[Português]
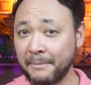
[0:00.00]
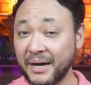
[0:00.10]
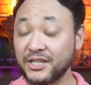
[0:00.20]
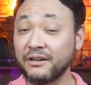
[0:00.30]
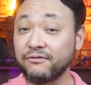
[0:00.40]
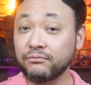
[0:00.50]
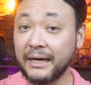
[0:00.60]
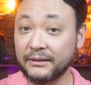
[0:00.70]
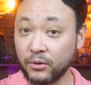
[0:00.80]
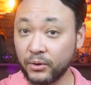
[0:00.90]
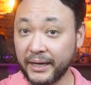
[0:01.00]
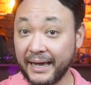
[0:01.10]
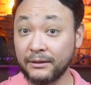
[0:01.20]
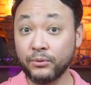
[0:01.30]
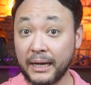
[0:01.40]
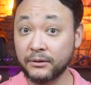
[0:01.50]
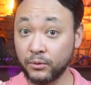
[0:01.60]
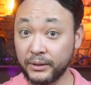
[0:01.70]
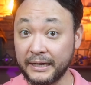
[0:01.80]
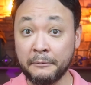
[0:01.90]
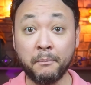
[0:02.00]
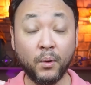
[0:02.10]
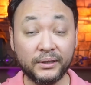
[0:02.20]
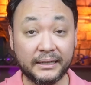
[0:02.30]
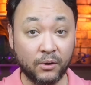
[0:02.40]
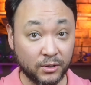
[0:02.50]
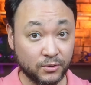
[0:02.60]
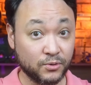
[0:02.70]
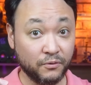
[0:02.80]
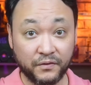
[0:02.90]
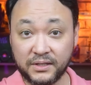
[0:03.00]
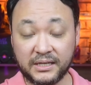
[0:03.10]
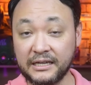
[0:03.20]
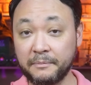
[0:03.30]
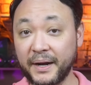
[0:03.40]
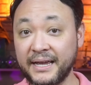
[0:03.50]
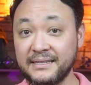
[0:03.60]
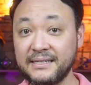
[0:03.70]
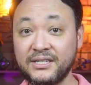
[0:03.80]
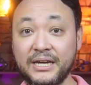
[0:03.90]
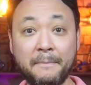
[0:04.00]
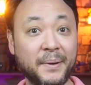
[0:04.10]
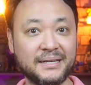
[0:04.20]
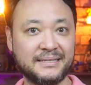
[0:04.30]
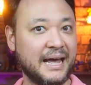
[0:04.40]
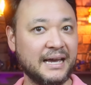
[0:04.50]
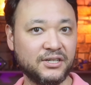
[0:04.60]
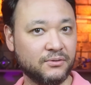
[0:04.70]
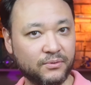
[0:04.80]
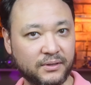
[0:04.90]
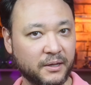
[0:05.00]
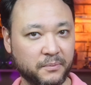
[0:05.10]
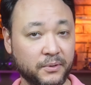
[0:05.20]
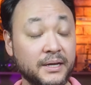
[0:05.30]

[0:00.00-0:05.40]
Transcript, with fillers: magia fundadora é duradoura e poderosa o suficiente para resistir à passagem do tempo.